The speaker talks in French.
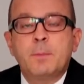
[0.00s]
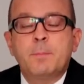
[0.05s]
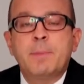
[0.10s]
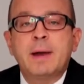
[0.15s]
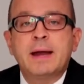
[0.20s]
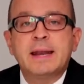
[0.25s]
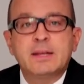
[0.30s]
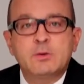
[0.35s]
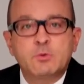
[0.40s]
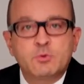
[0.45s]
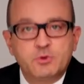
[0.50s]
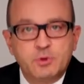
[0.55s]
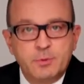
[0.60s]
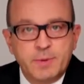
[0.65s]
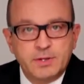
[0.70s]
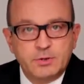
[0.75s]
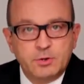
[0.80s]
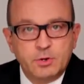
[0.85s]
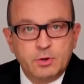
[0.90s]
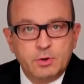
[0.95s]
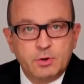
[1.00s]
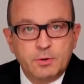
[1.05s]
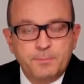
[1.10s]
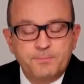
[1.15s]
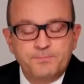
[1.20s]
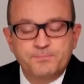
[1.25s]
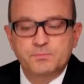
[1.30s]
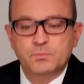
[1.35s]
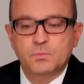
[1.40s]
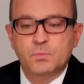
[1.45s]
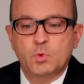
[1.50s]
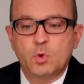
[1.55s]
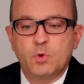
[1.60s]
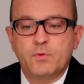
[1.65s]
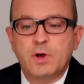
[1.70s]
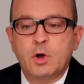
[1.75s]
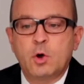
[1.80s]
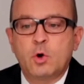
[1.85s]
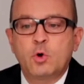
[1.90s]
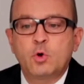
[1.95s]
par les consommateurs. On
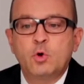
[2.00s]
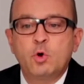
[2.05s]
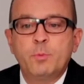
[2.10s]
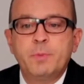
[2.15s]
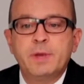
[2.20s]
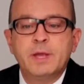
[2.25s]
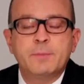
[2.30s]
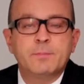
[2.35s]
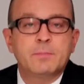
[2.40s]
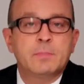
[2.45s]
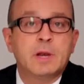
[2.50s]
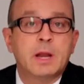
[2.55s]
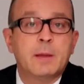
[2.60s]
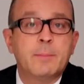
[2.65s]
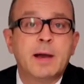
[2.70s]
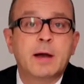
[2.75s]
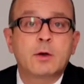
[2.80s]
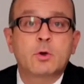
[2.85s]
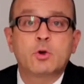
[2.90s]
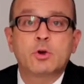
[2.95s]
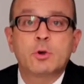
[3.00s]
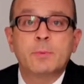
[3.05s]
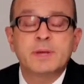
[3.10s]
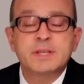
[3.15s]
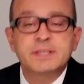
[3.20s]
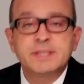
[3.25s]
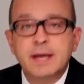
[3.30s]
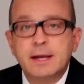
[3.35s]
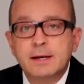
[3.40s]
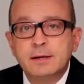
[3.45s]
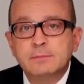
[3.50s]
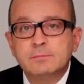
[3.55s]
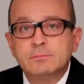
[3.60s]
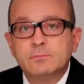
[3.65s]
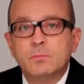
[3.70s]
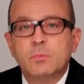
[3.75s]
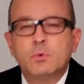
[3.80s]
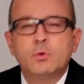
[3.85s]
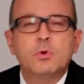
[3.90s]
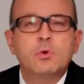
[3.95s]
va englober la marque commerciale,
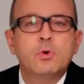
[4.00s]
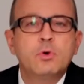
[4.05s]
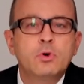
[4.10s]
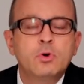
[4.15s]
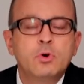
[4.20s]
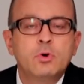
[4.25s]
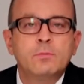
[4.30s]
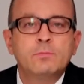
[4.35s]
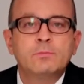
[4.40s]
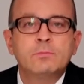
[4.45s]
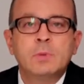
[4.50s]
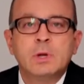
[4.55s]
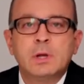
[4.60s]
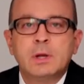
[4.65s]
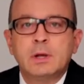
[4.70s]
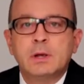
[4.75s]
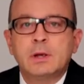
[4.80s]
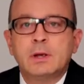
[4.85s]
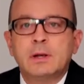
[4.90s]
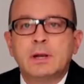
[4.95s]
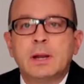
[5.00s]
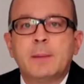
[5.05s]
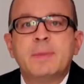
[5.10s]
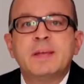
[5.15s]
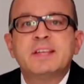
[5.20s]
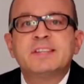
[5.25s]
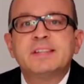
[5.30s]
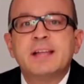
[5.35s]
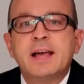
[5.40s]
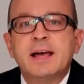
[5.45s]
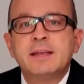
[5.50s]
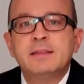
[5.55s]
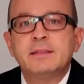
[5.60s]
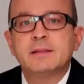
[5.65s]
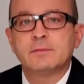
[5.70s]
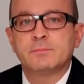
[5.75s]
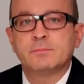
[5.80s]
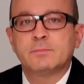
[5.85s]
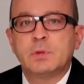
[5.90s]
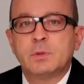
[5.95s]
le logo, la
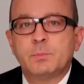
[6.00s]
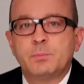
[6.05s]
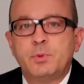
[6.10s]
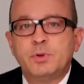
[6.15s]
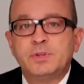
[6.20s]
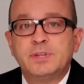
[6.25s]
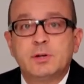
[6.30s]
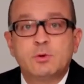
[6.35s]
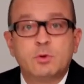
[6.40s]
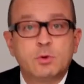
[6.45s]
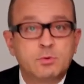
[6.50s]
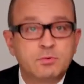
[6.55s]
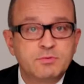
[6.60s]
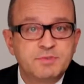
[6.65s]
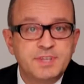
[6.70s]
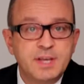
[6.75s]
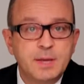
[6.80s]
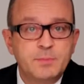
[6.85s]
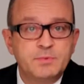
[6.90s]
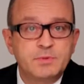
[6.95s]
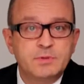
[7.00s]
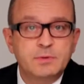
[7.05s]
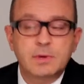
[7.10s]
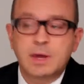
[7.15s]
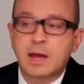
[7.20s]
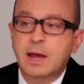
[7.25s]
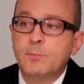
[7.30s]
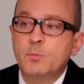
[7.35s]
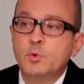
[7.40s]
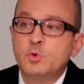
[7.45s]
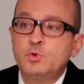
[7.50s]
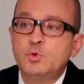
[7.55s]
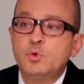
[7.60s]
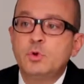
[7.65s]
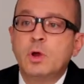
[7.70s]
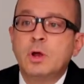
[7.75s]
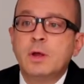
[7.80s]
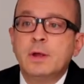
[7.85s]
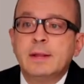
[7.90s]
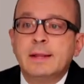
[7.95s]
baseline, peut-être le concept, un
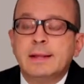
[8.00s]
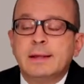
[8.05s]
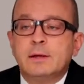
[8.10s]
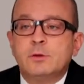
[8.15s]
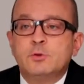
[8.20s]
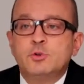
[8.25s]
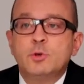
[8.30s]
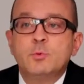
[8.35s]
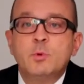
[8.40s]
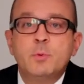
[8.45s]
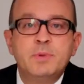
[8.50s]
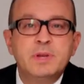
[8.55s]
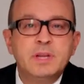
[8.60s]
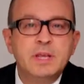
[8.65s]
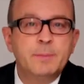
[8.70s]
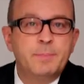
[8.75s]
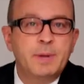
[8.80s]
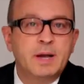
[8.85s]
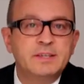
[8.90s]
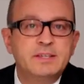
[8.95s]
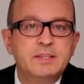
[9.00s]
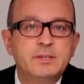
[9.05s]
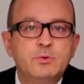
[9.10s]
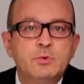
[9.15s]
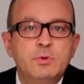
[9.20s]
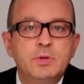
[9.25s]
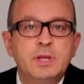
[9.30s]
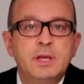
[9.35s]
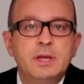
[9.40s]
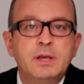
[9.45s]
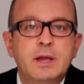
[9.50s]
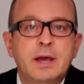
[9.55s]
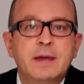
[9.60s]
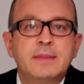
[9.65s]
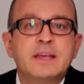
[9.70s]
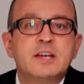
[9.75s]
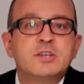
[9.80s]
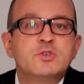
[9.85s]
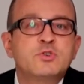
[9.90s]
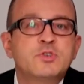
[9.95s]
module de mobilier particulier,
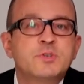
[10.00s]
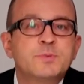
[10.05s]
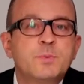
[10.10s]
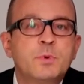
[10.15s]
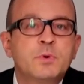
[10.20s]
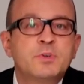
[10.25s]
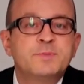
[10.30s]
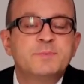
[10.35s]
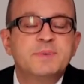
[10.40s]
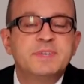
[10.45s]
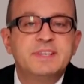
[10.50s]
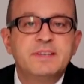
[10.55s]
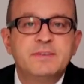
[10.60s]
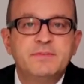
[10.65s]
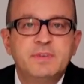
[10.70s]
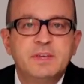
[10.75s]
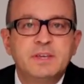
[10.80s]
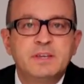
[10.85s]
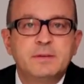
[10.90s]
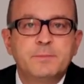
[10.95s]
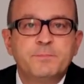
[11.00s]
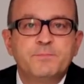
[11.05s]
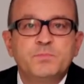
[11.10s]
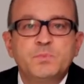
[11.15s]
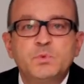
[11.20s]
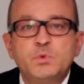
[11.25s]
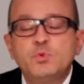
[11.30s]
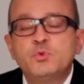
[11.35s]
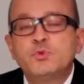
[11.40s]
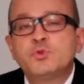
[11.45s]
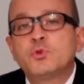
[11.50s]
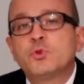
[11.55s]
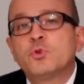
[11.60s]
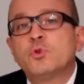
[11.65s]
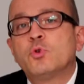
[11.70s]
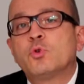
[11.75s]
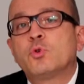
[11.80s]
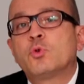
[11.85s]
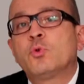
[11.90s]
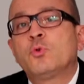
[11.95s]
un agencement spécifique, tout ce que
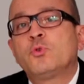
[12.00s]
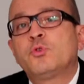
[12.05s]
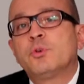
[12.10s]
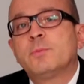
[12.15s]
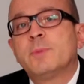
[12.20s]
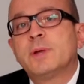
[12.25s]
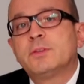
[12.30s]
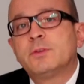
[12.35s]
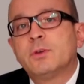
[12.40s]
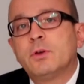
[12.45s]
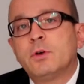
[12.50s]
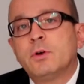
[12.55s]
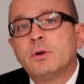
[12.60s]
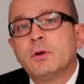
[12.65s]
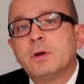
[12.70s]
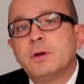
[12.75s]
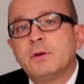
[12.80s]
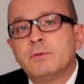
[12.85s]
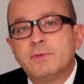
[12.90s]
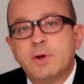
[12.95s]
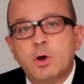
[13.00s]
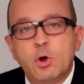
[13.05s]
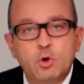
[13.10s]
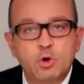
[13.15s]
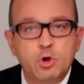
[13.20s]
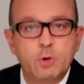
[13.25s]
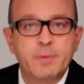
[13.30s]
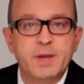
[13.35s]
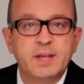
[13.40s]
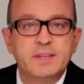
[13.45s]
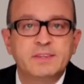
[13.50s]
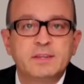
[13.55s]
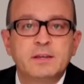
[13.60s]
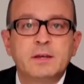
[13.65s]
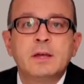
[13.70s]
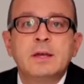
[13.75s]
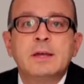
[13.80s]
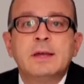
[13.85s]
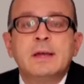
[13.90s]
le consommateur va reconnaître